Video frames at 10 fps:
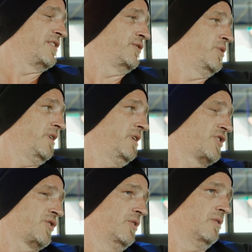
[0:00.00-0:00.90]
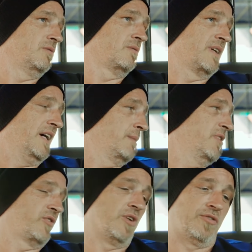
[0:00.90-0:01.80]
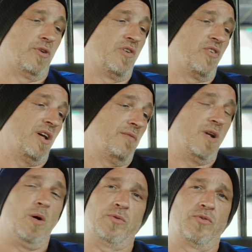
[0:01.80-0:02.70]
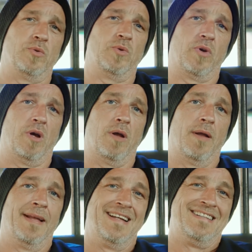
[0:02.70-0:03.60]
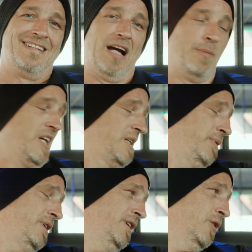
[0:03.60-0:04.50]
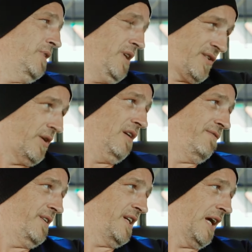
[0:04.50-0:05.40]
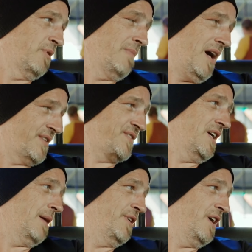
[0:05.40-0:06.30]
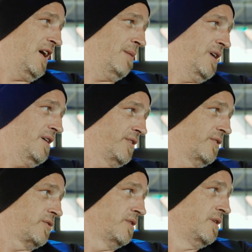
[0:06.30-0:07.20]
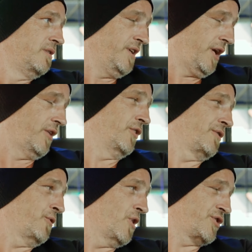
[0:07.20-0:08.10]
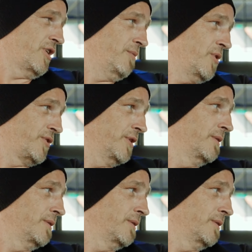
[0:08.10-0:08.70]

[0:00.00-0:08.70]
Das ist natürlich nicht schön. Gerade bei so einer tollen Sache wie ein Autoscooter. Aber ich bin hier, um Ihnen zu helfen. Ich habe Maßnahmen erarbeitet, die ich Ihnen heute vorstellen